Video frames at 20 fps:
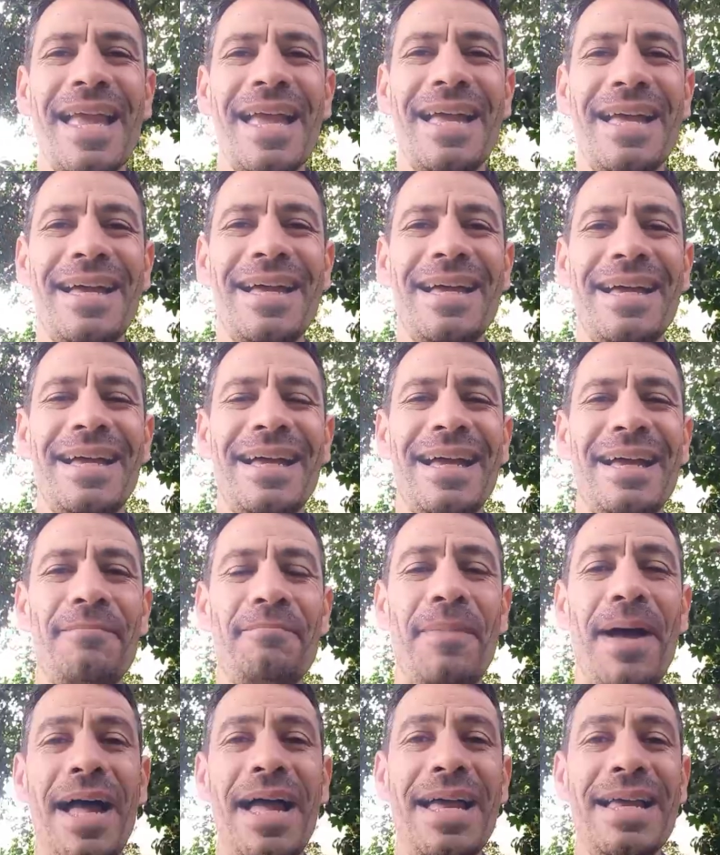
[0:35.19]
É,
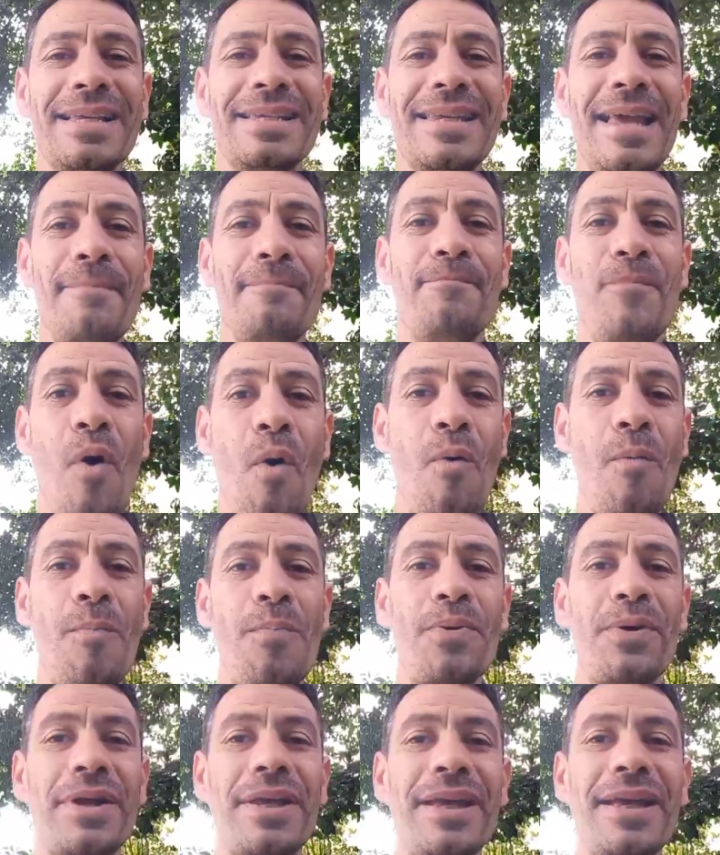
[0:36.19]
mas é bom
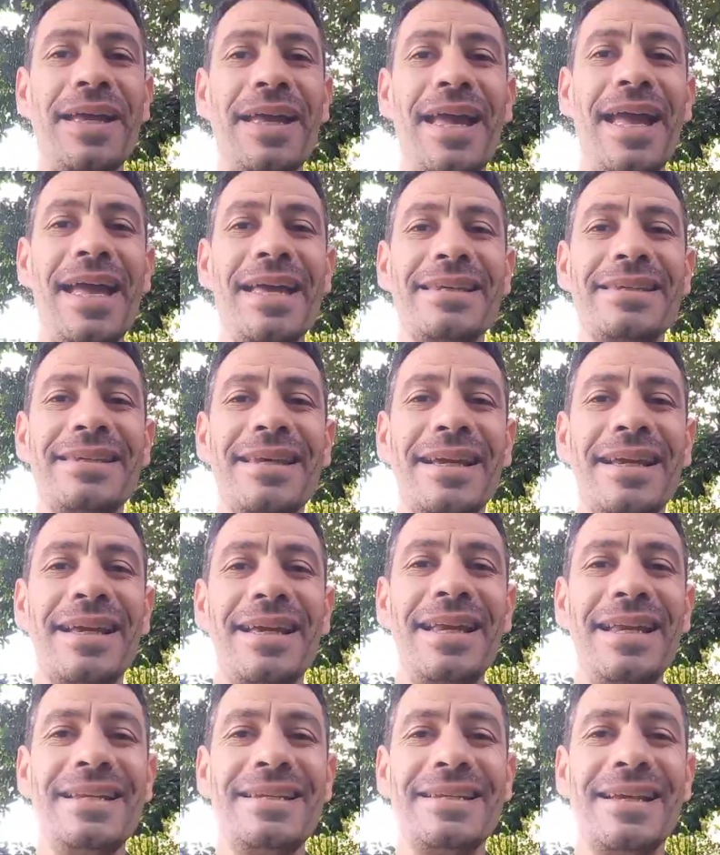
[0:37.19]
porque essa
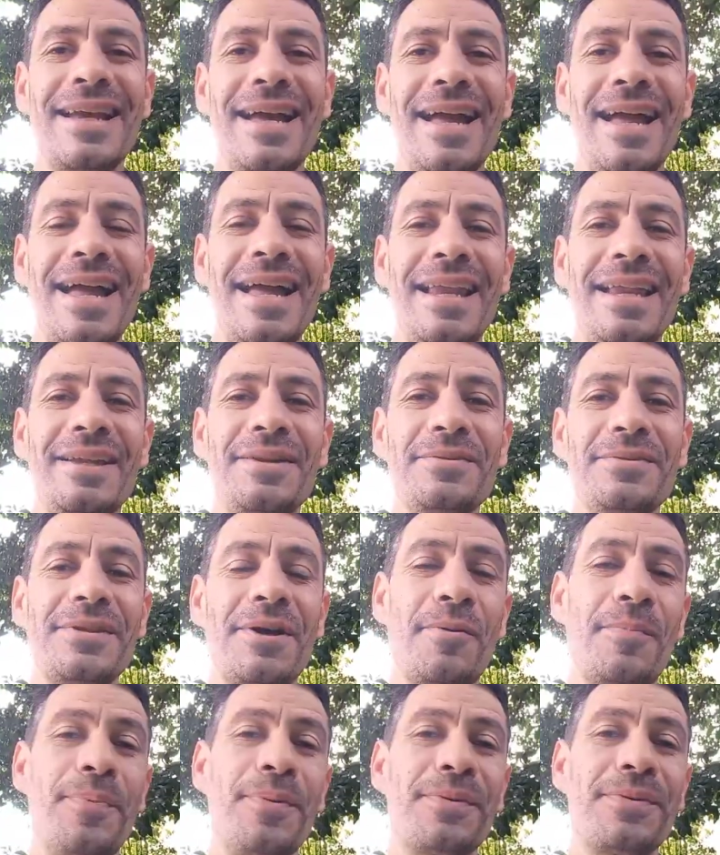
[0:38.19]
crítica ela nos
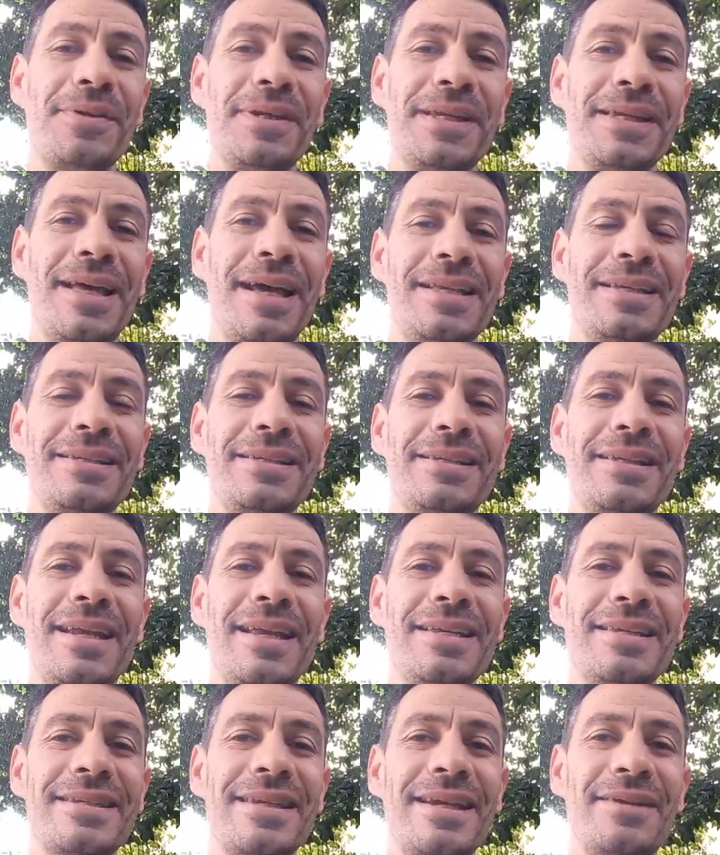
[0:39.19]
dá a oportunidade de
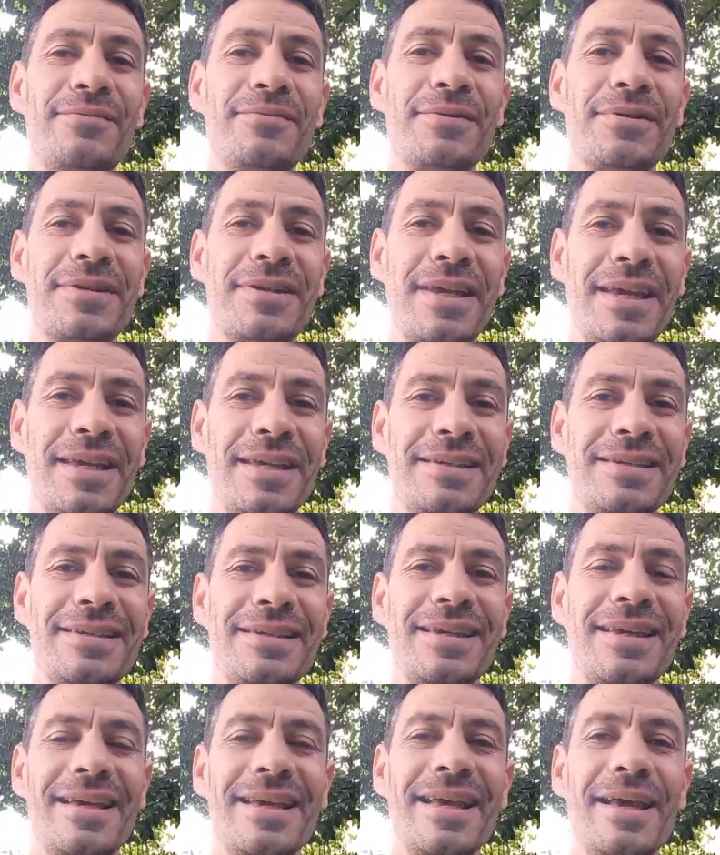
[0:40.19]
trazer a
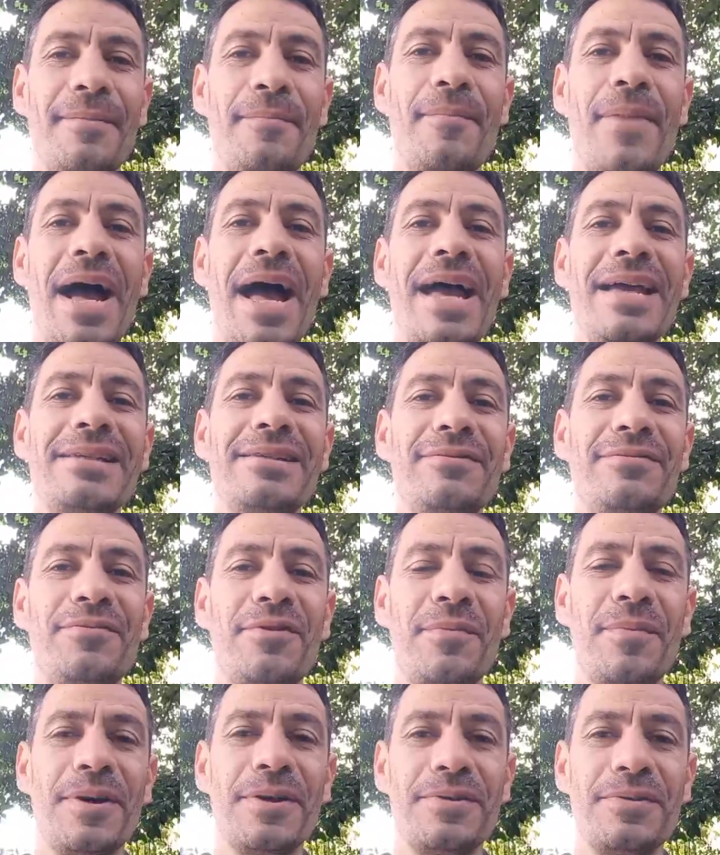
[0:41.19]
vocês mais
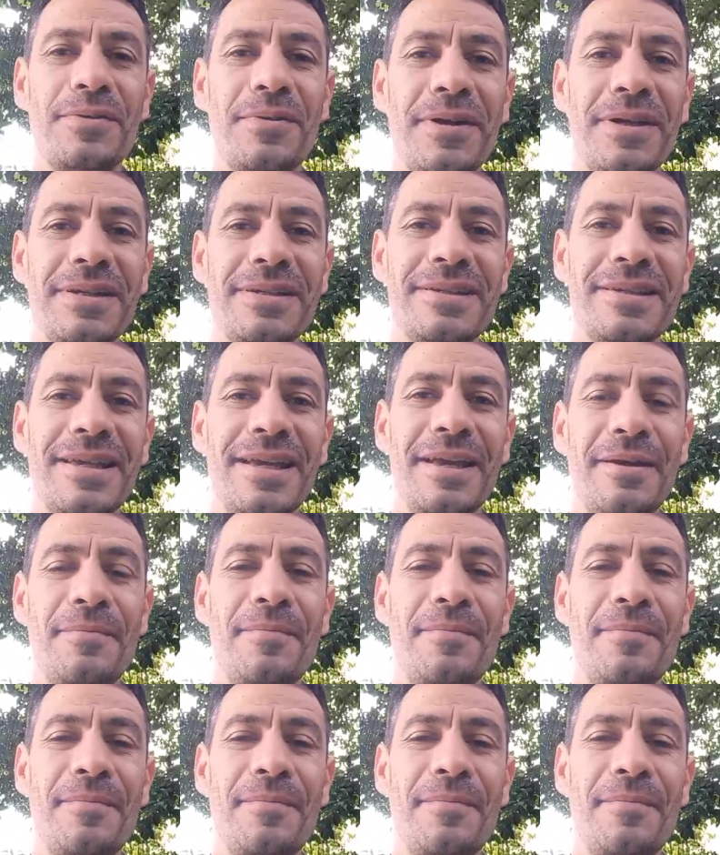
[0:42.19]
informações,